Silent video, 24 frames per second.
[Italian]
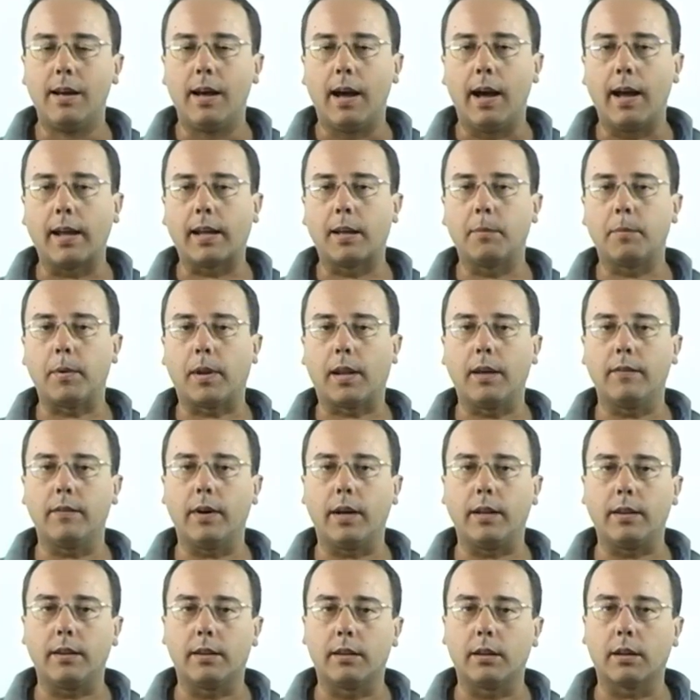anche perché va a
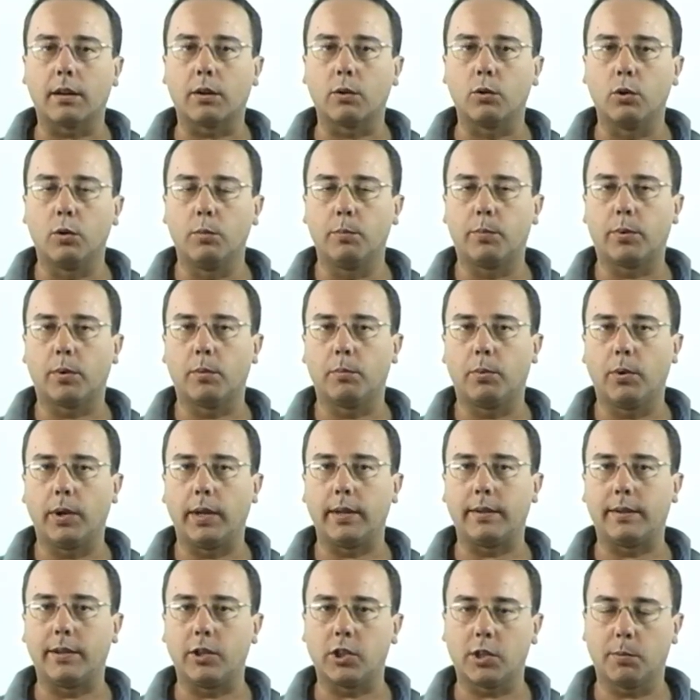interrompere un po' una
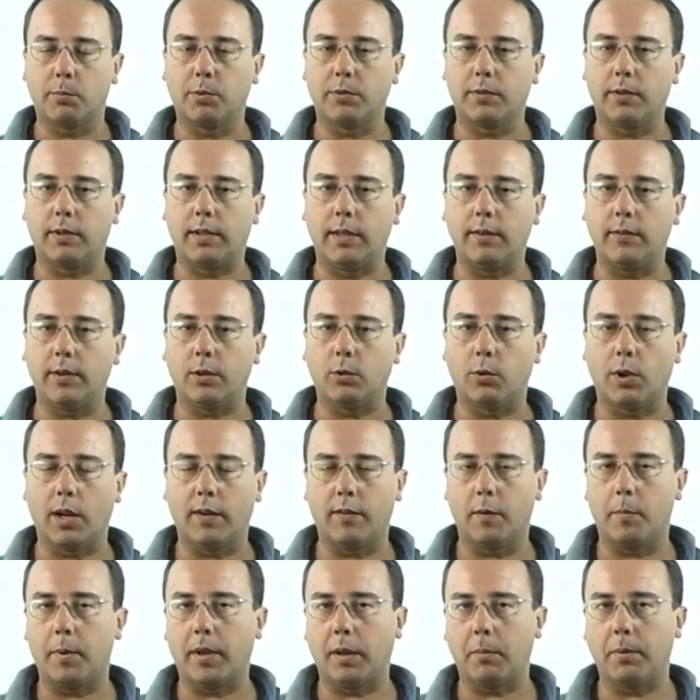striscia positiva che
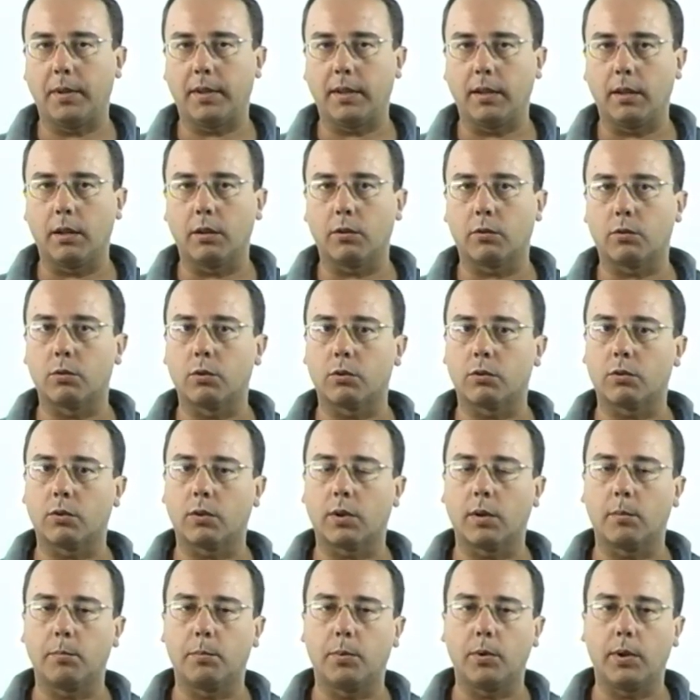durava praticamente dallo scorso
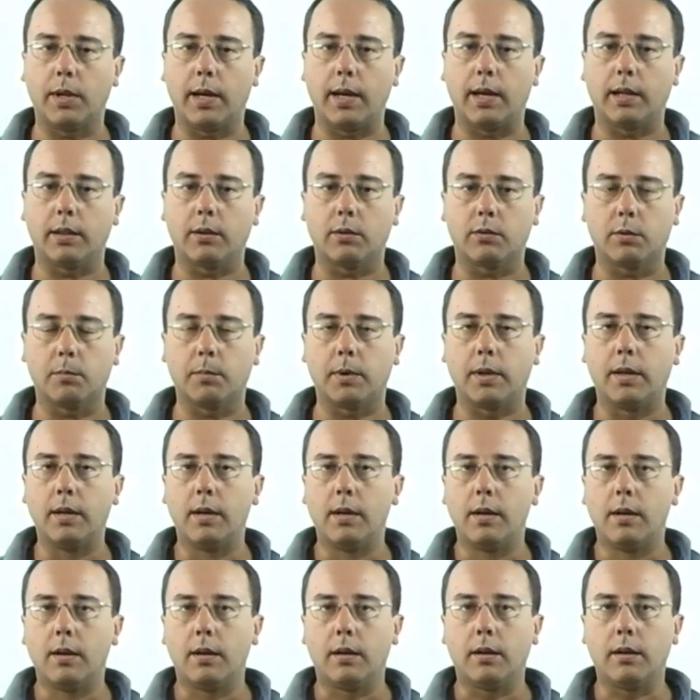campionato. Insomma,
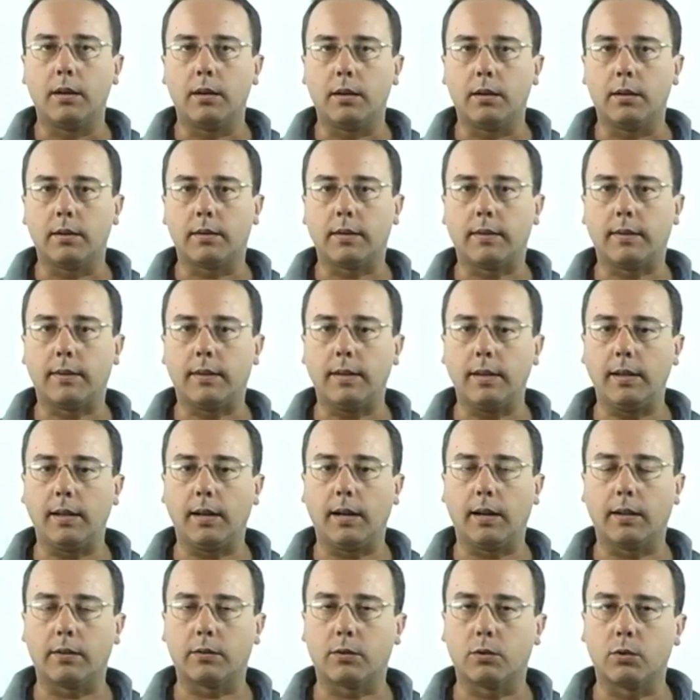eh, sestieri
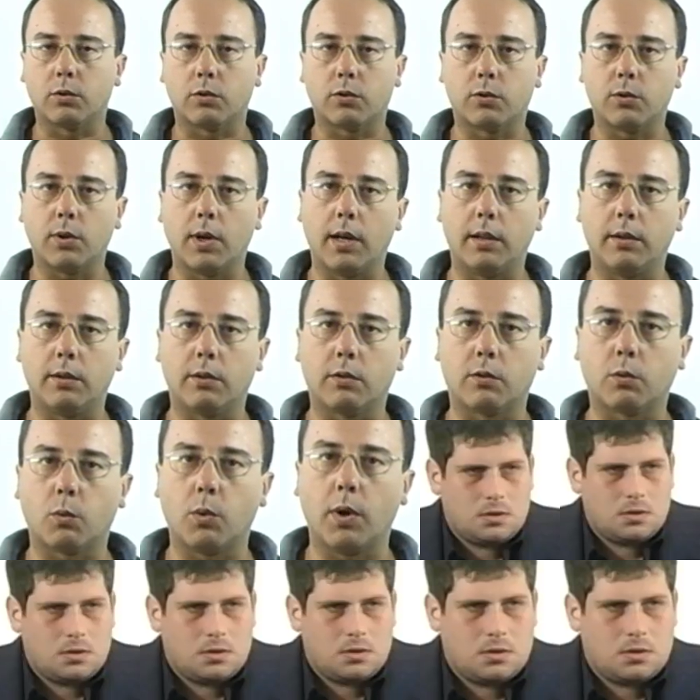lo scorso anno,
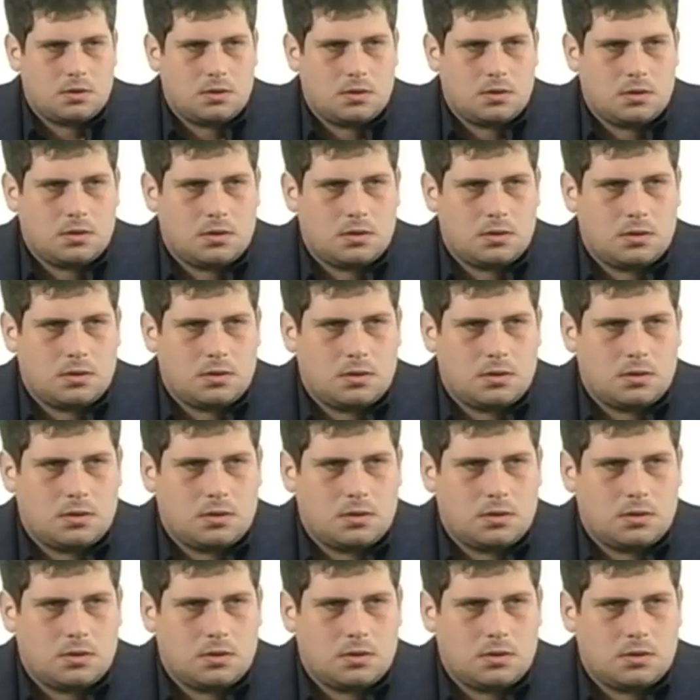squadra rivelazione della
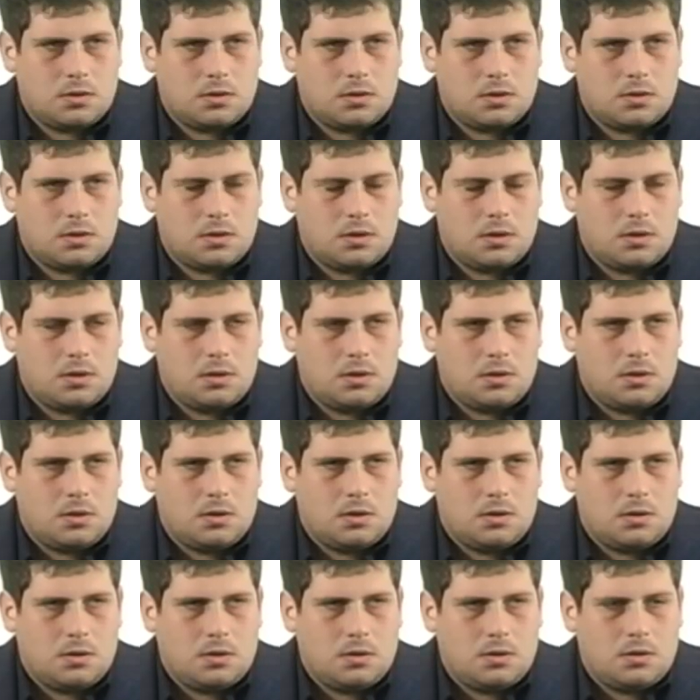stagione, quest'anno è
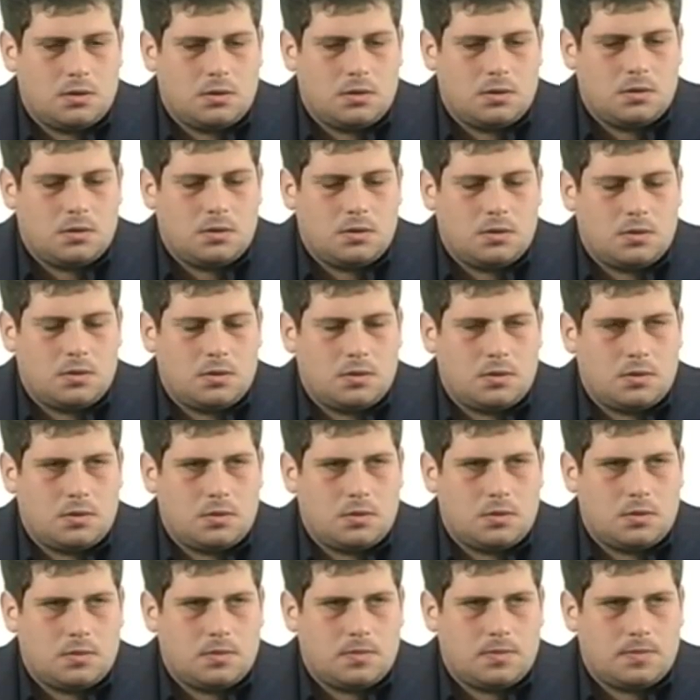iniziato così così con un
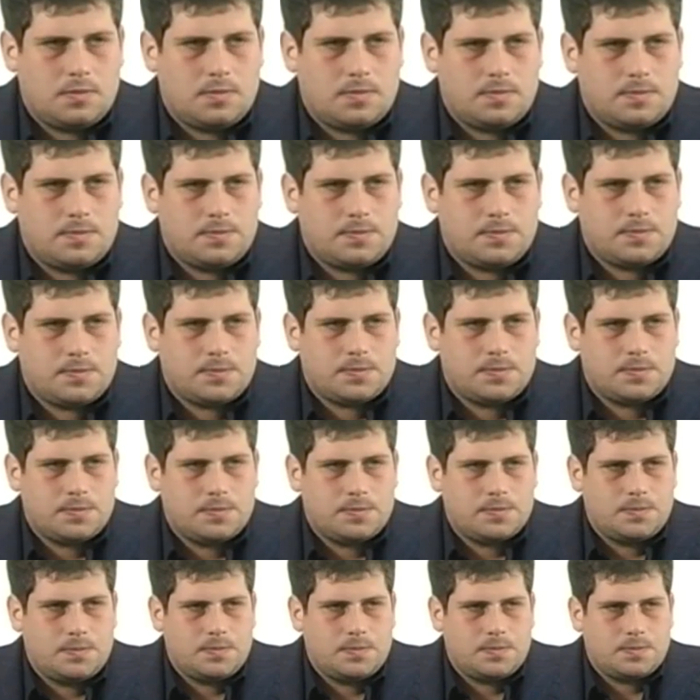pareggio casalingo e si erano però
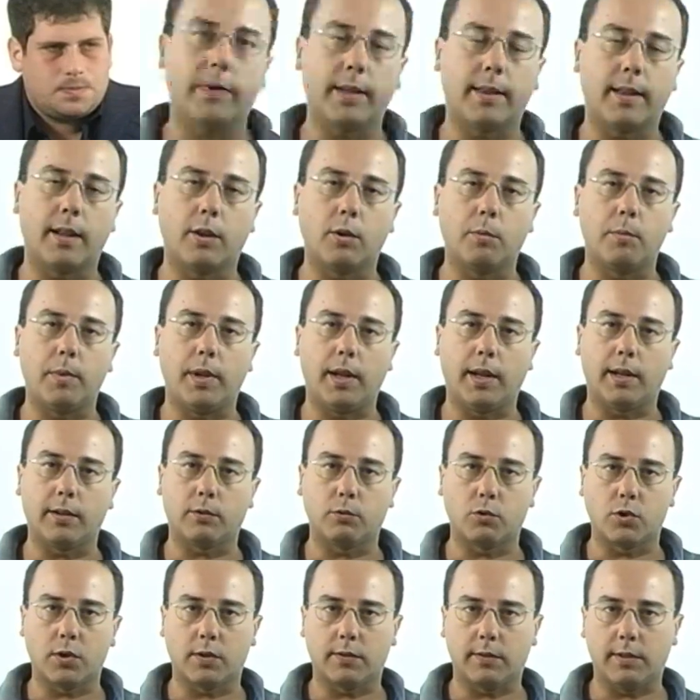poi rifatti la domenica
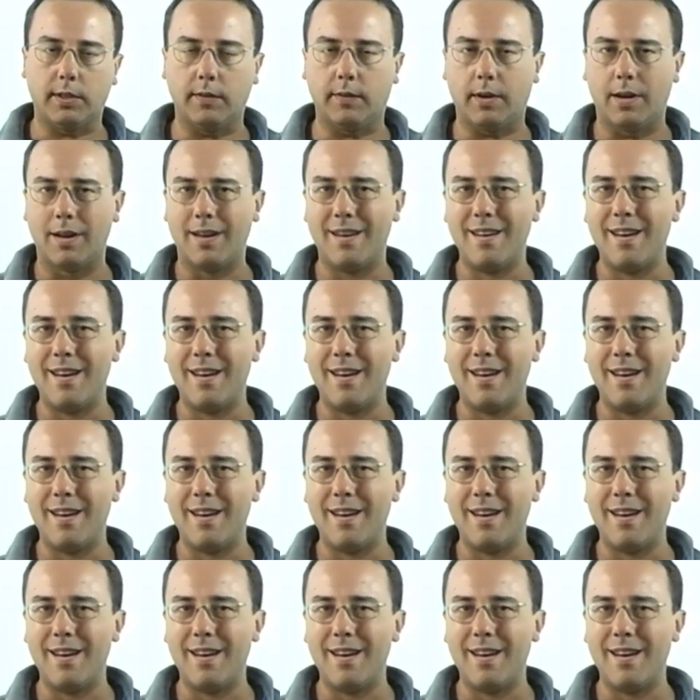successiva,